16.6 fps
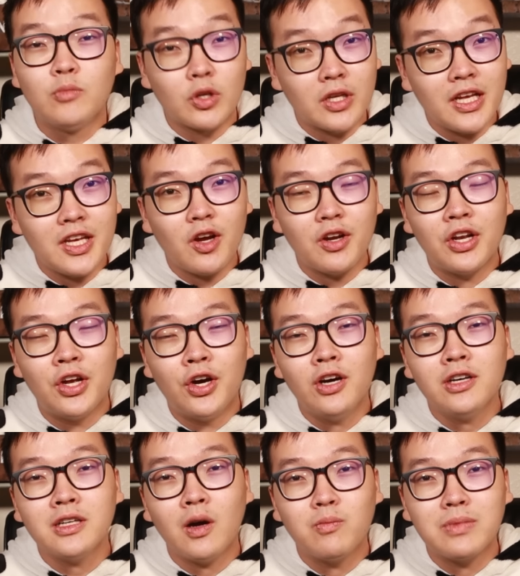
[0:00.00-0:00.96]
một lý do
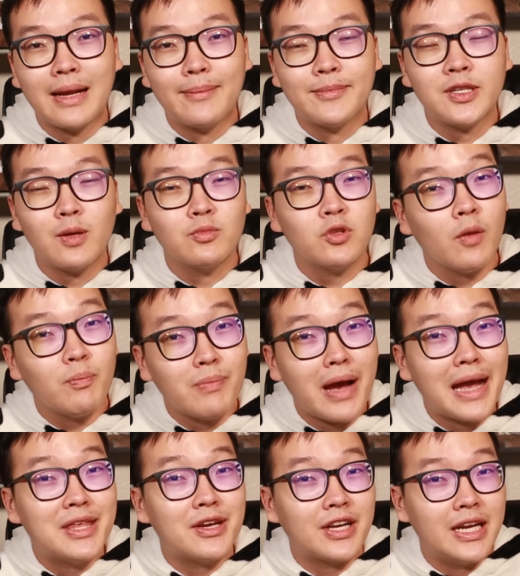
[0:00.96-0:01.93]
nữa không nằm trong top
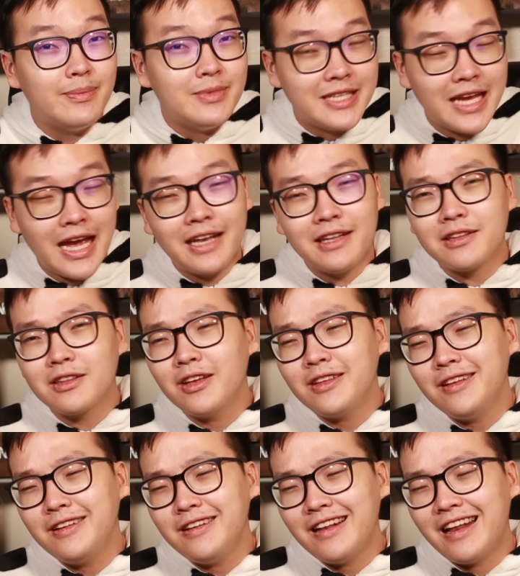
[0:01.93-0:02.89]
3 nhược điểm trên đó
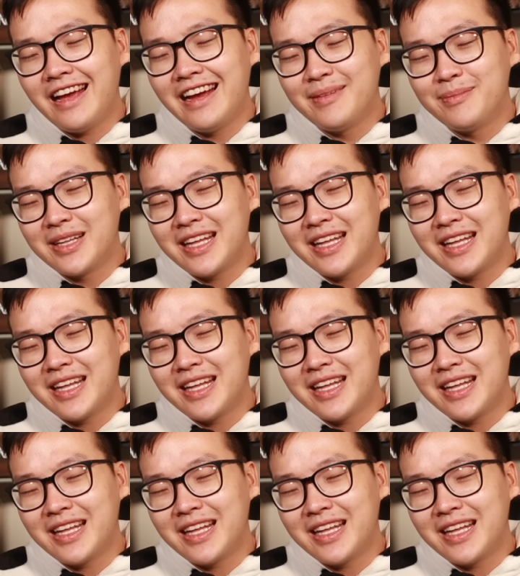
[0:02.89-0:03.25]
chính là